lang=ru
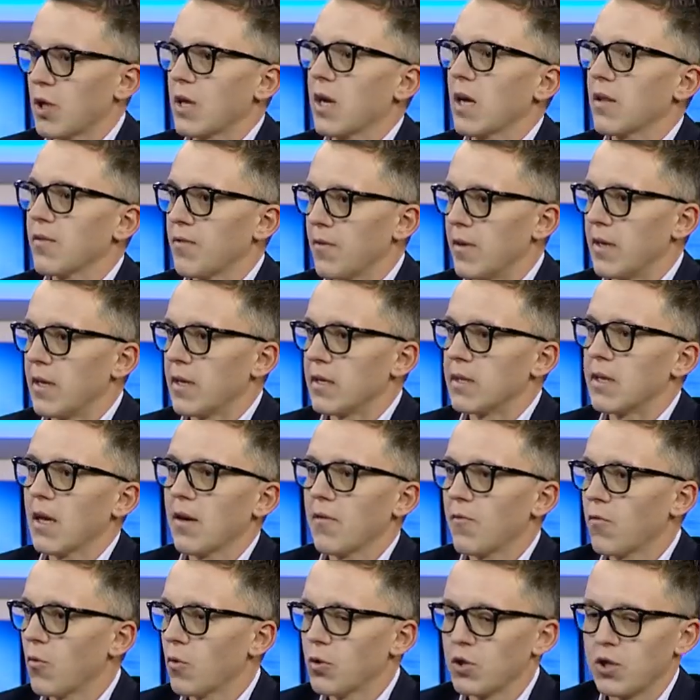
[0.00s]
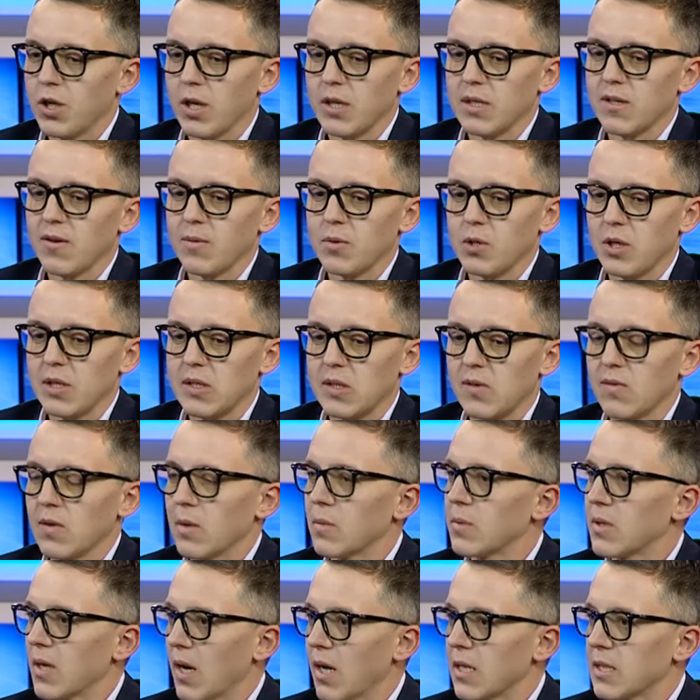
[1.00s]
конфликт да, в очереди, в
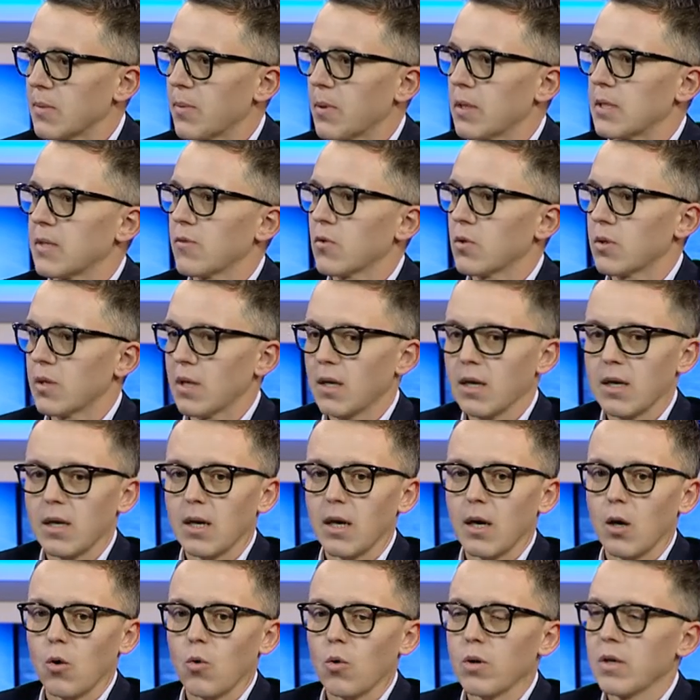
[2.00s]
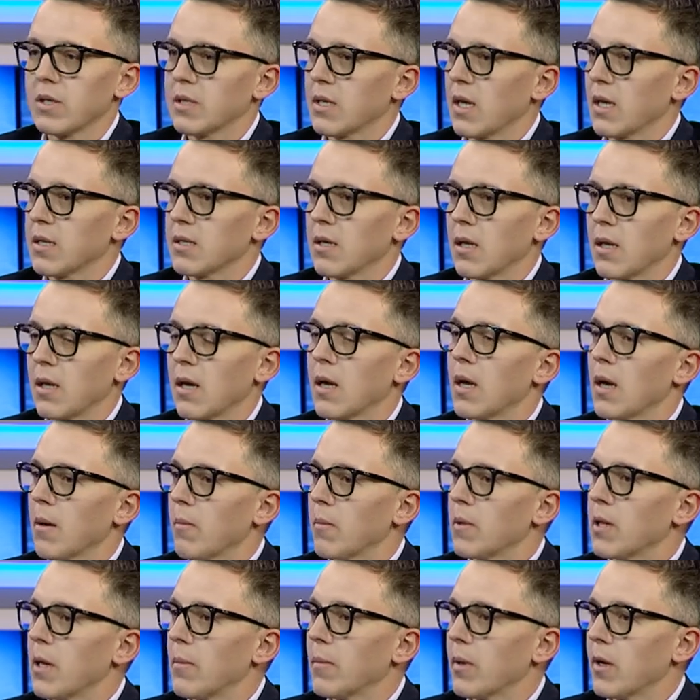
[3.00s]
общественном угу. транспорте, вот а, Оля сказала,
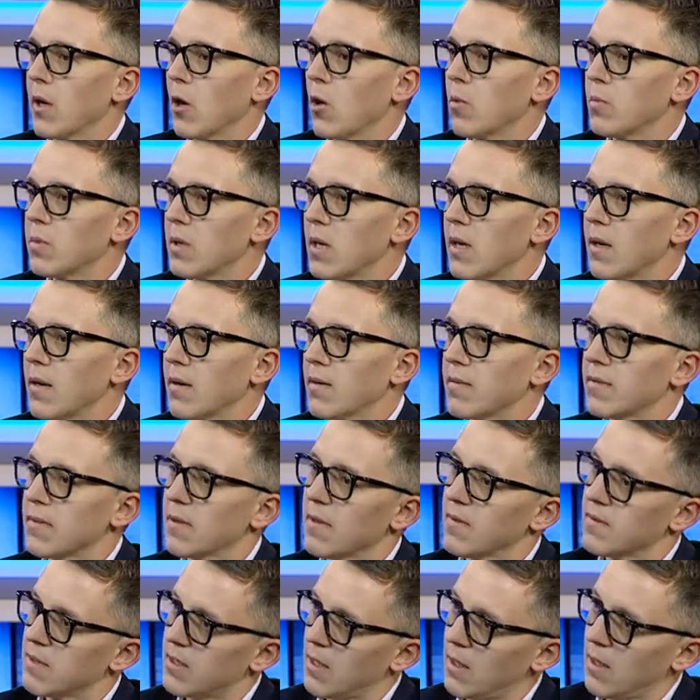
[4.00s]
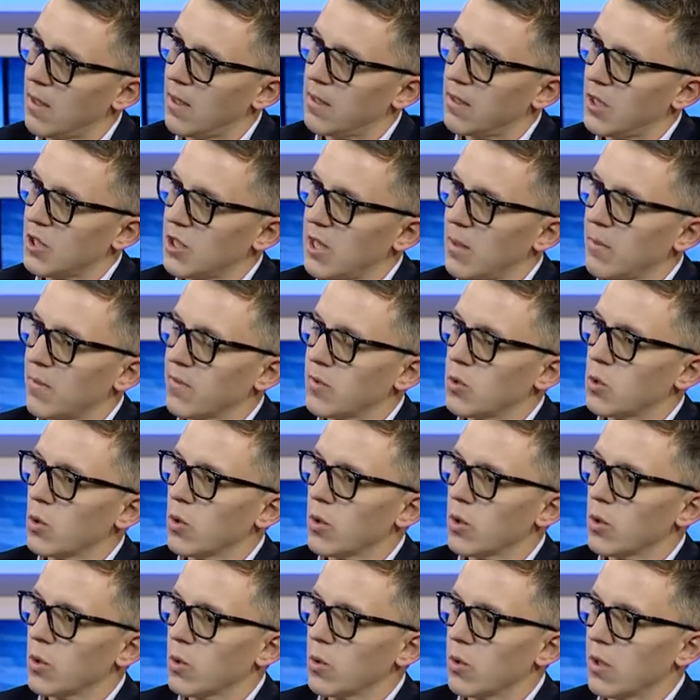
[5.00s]
была бы я умнее, отошла бы в
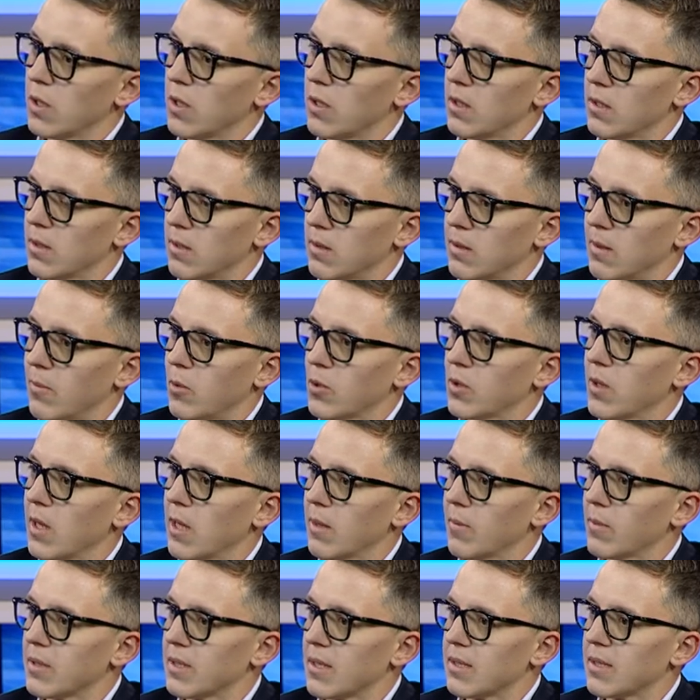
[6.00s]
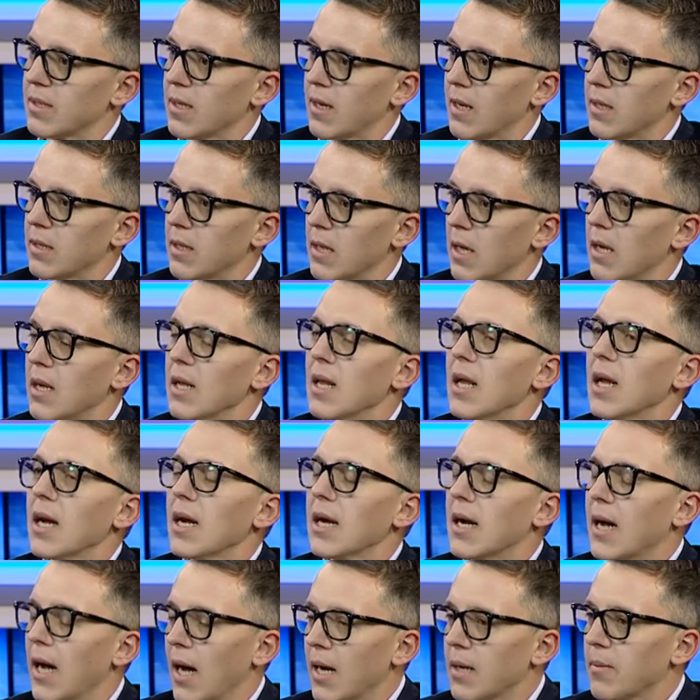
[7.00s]
сторону и наблюдала бы со стороны.
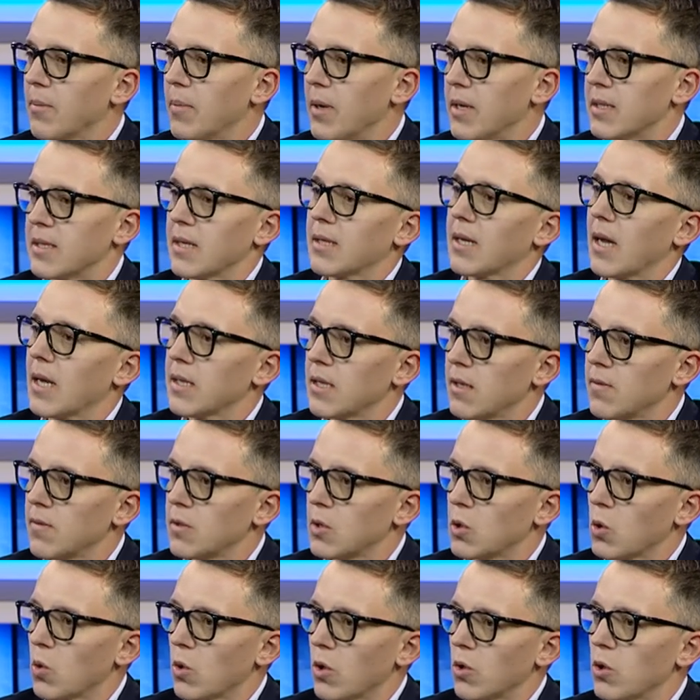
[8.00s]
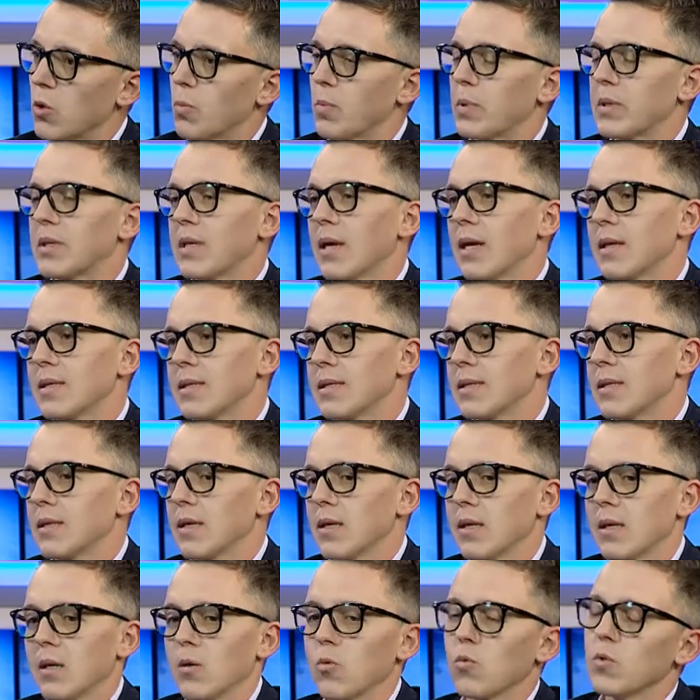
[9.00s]
Как быть? Отходить в сторону,
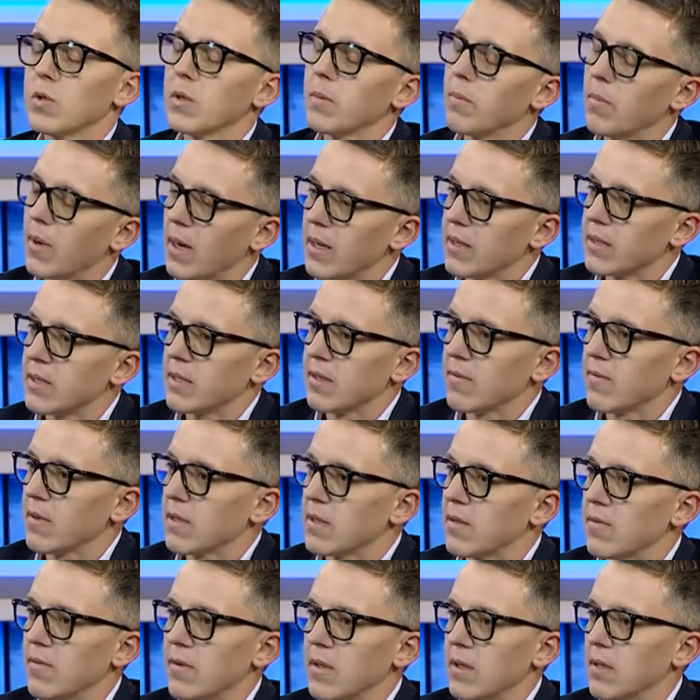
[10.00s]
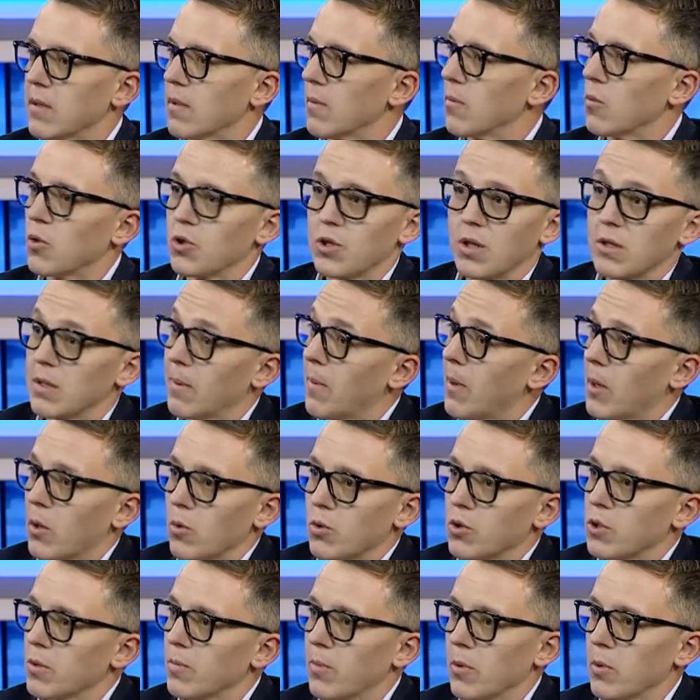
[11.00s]
пытаться улыбаться в ответ? А Можно
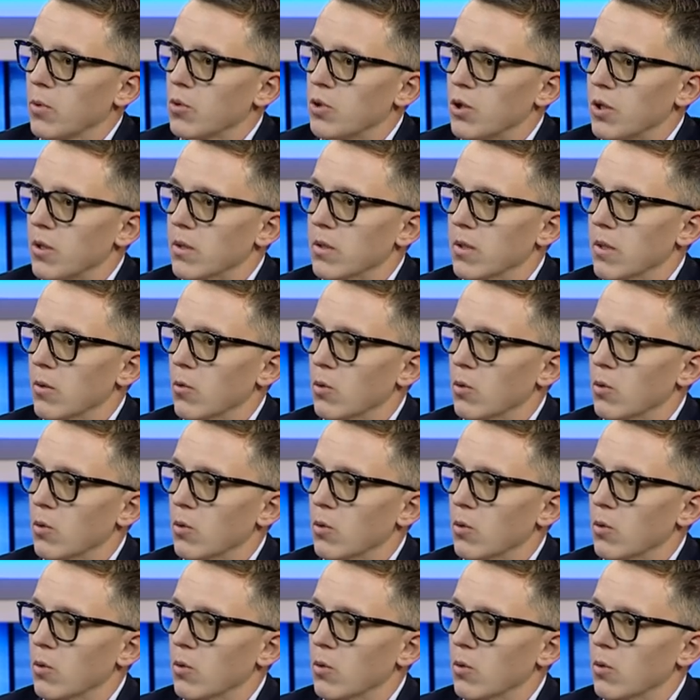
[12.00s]
наоборот же получить за